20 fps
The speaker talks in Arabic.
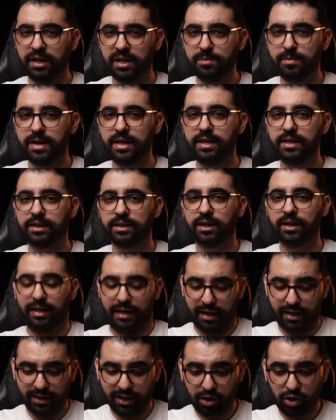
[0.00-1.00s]
باللي ملكه
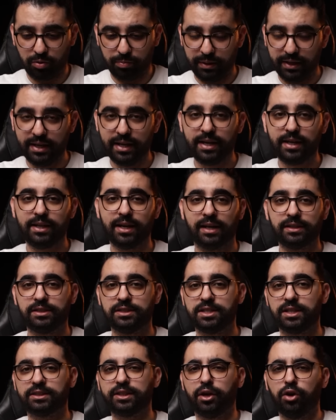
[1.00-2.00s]
على قبلي انا
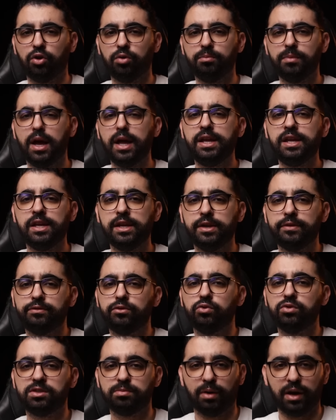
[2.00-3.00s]
غادي تعطيهم اي
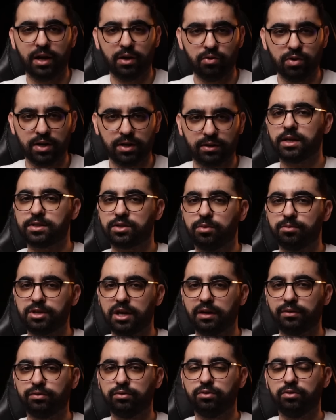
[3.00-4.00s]
فلوس بغاوها خاصكم
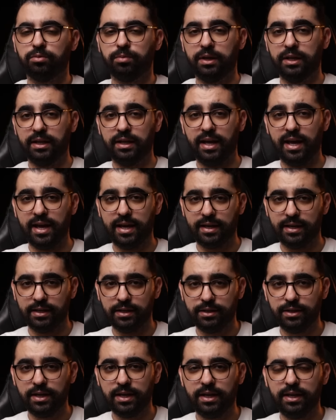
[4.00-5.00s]
تعرفوا باللي
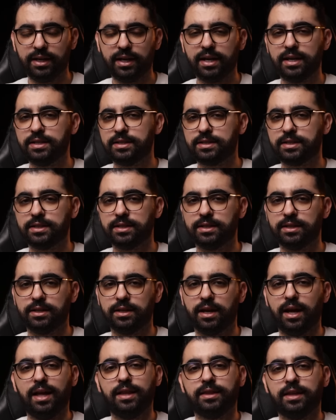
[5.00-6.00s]
العائله ديالي كانت
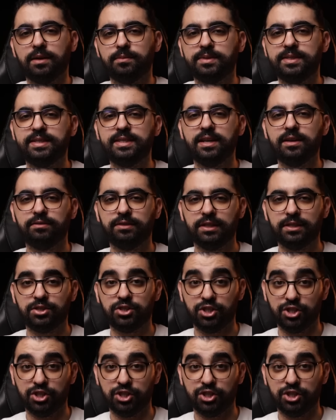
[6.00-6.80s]
عندها بزاف ديال